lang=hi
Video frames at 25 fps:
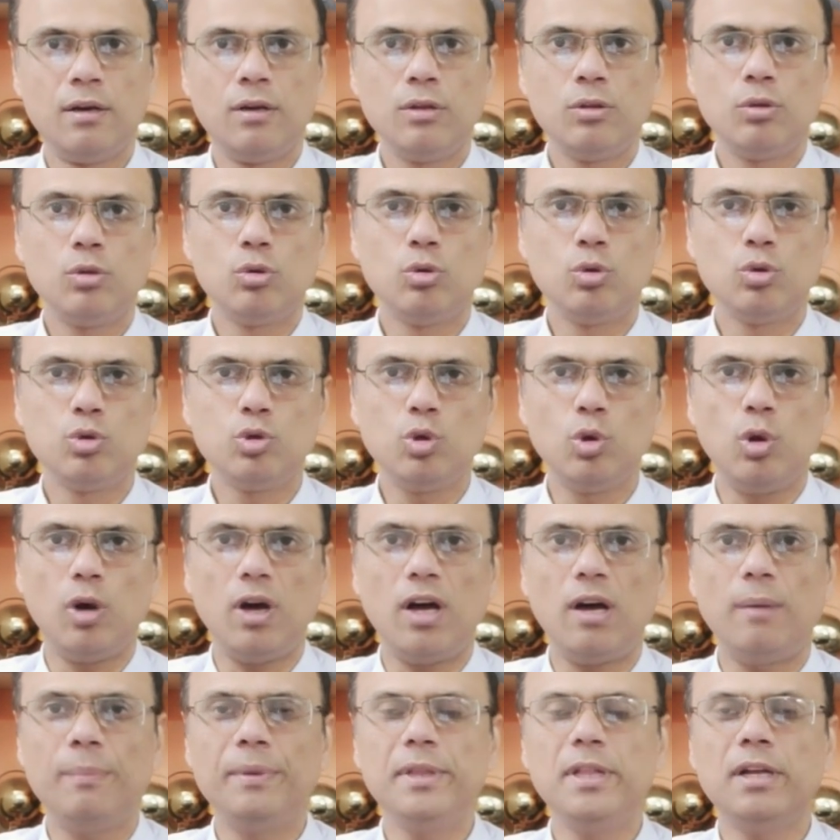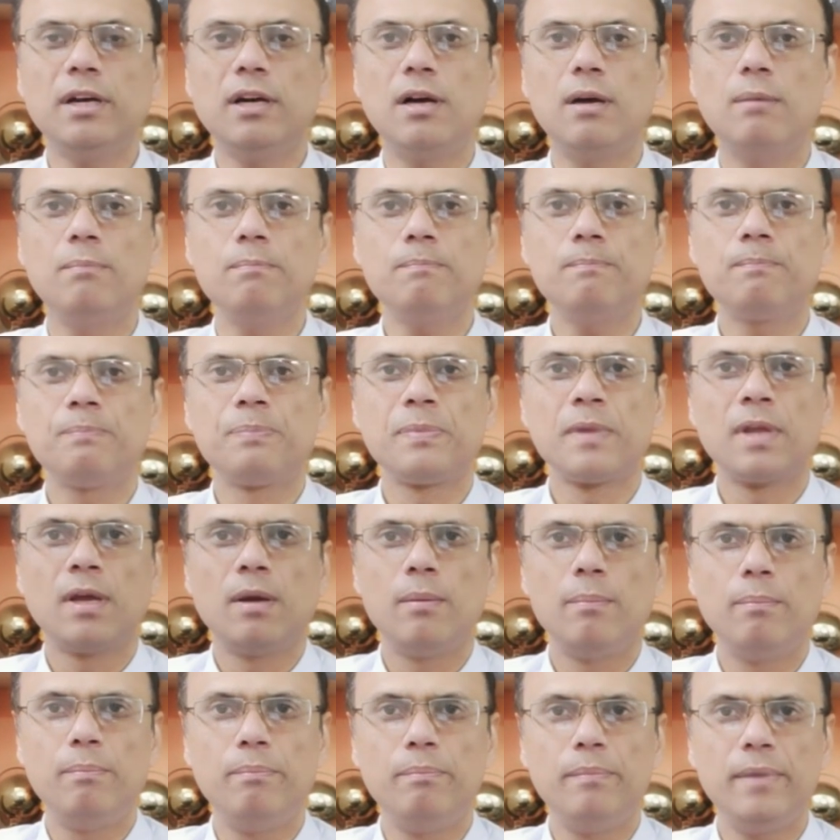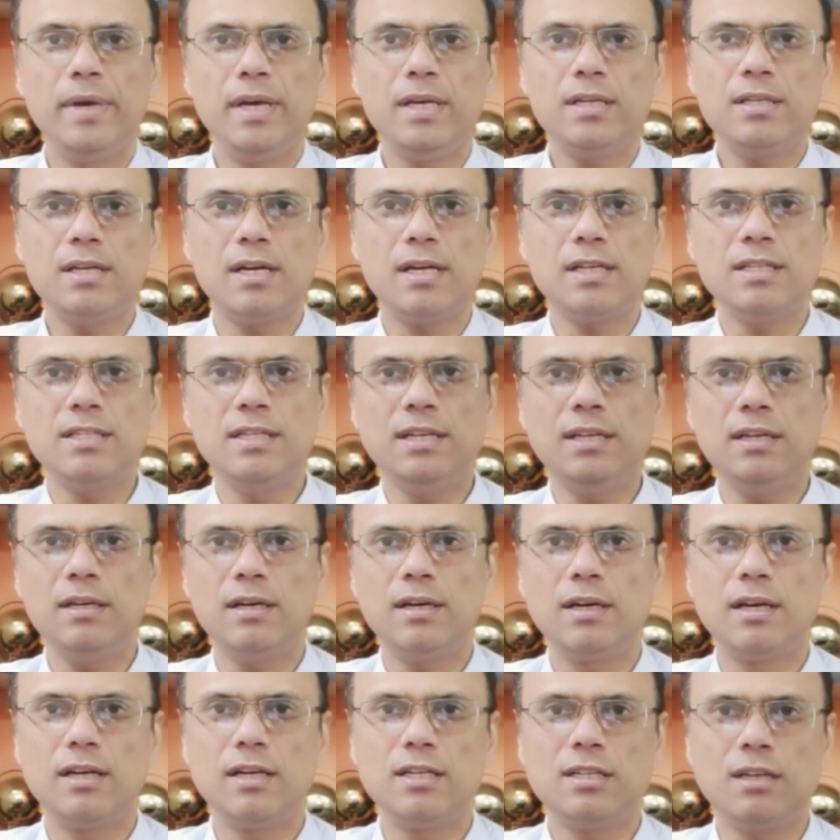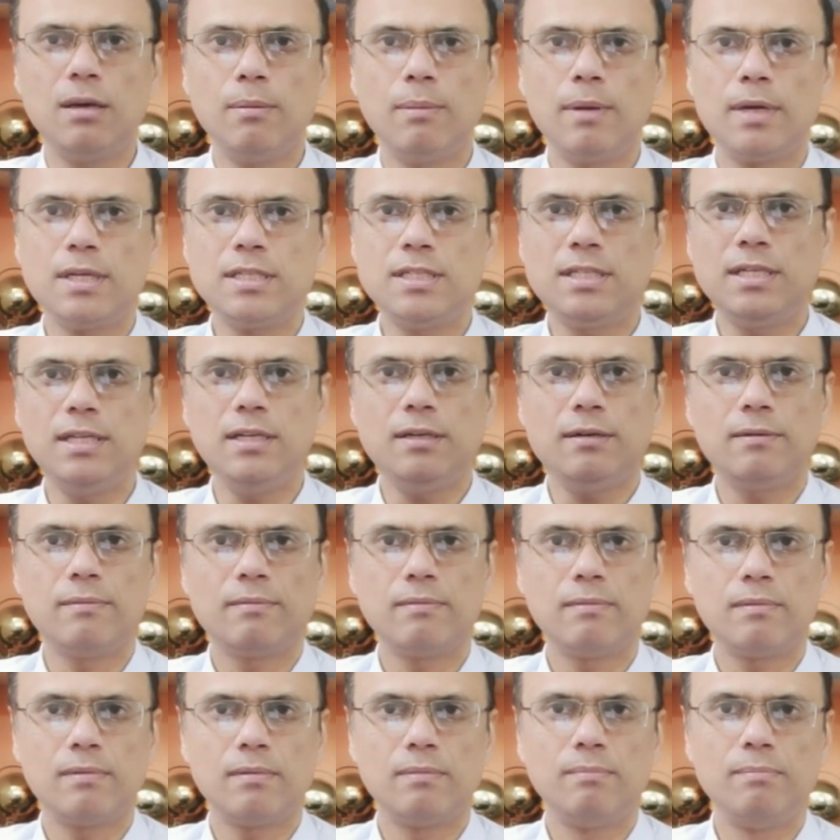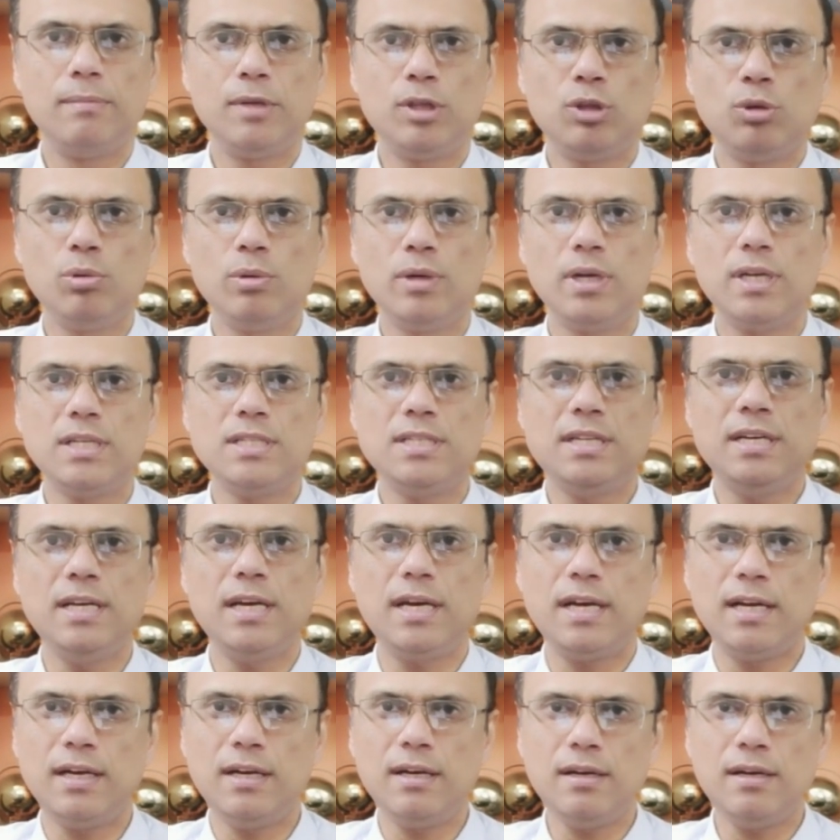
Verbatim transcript: तो दोस्तों अभी तक हम मेष राशि ऋषभ राशि मिथुन राशि एंड